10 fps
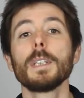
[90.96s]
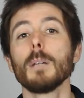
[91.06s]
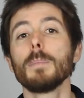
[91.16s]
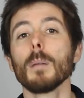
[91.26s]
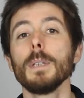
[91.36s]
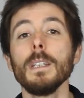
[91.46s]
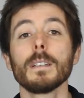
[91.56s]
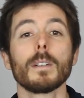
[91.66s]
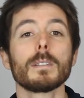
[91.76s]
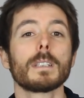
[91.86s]
qui a permis,
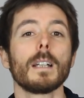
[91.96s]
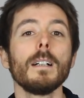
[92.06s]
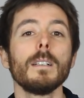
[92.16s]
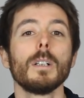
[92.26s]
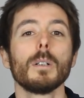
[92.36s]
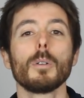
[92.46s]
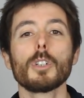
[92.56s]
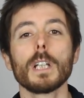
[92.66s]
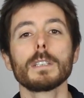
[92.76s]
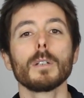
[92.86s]
dans ce cas-là, au
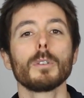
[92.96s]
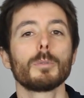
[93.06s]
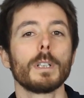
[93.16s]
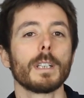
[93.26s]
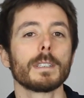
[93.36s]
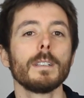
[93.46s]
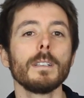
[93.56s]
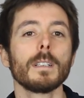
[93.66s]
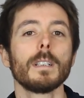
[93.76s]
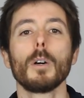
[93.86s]
chasseur de tuer le
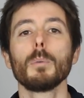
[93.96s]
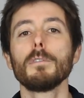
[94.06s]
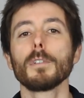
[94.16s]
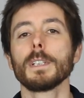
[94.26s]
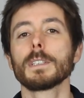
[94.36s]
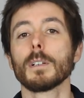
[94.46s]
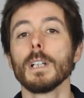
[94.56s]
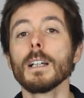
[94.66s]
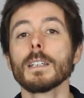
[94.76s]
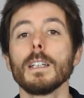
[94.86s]
castor en lui fournissant
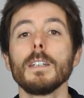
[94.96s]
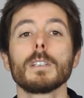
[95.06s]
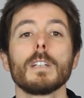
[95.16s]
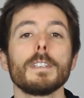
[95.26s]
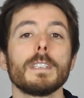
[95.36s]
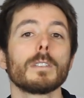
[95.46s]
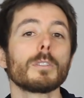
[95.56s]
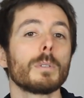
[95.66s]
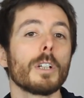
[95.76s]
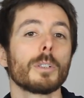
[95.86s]
l'arc et en investissant
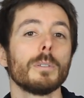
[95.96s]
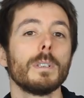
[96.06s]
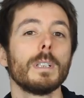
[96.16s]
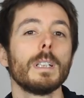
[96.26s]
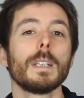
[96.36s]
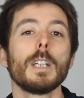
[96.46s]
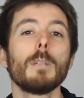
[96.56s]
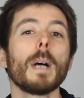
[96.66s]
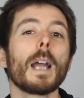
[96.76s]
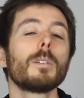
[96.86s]
son argent.
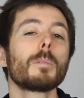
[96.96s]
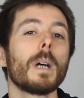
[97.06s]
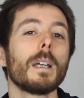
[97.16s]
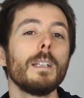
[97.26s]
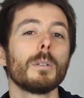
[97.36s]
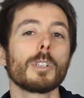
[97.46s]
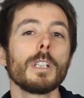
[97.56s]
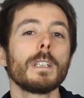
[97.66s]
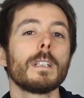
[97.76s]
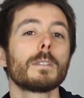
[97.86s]
Il paraît donc pas
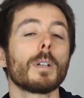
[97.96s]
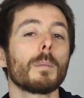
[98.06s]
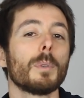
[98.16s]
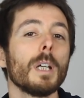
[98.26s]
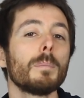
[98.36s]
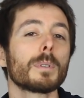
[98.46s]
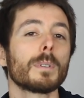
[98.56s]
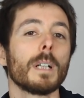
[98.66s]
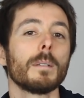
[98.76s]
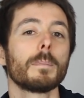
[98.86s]
illogique qu'il se rémunère pour
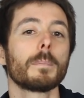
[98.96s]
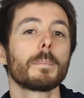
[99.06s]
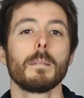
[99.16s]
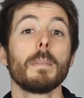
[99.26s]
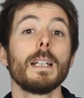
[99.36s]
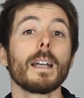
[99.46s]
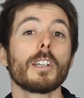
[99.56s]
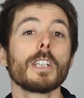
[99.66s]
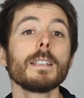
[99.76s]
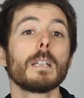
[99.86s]
cela. Mais la
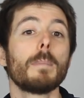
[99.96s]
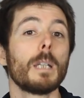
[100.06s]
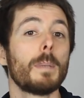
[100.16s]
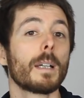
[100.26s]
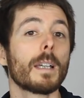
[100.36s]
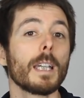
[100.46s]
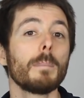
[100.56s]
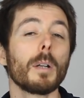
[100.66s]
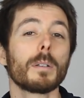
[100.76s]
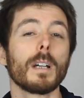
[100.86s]
richesse est bel et bien créée
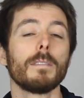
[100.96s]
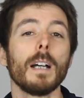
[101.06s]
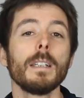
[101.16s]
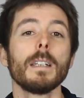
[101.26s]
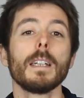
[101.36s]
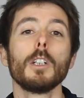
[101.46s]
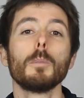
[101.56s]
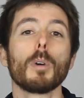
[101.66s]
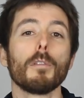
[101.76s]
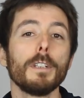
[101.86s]
par le travail et le
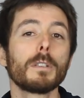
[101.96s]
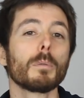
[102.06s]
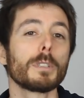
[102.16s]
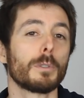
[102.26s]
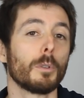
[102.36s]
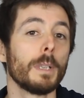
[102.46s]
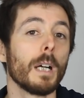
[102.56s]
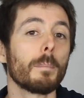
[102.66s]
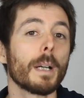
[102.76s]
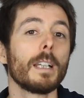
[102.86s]
profit constitue bien
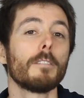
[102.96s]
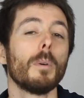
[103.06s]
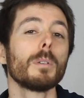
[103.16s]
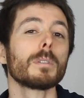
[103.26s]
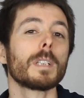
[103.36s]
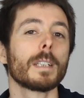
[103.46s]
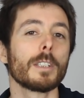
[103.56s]
un prélèvement sur cette